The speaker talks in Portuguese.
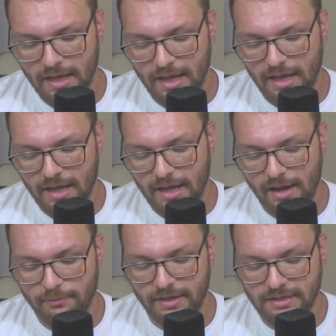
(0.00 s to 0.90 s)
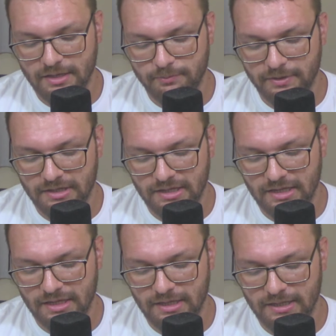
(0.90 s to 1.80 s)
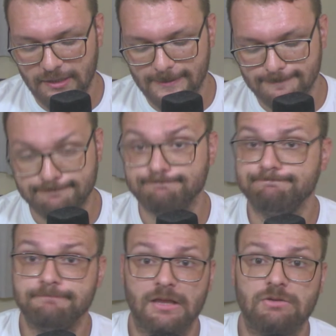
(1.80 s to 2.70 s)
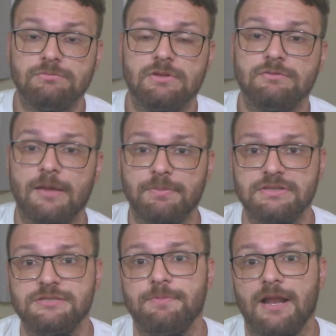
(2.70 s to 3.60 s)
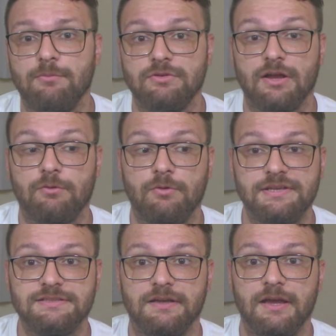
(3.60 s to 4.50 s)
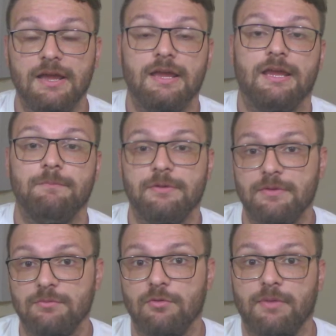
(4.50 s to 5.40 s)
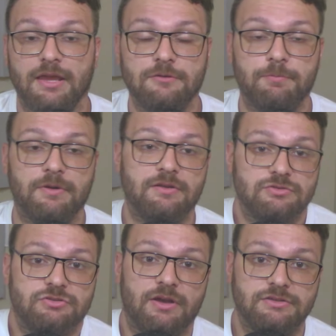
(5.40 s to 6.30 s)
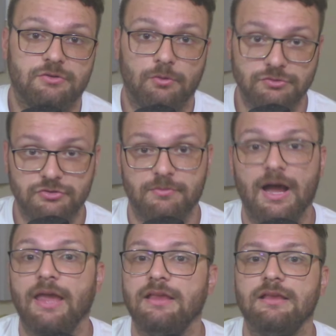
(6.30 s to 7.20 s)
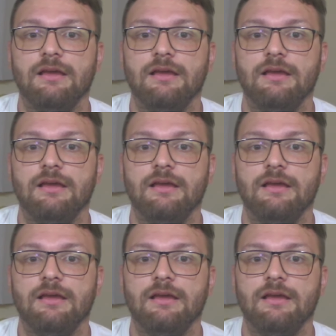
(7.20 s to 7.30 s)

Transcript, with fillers: É, é uma equipe que não, não dá pra gente esperar muita coisa em primeiro momento. Perdeu seu head coach, o Mike.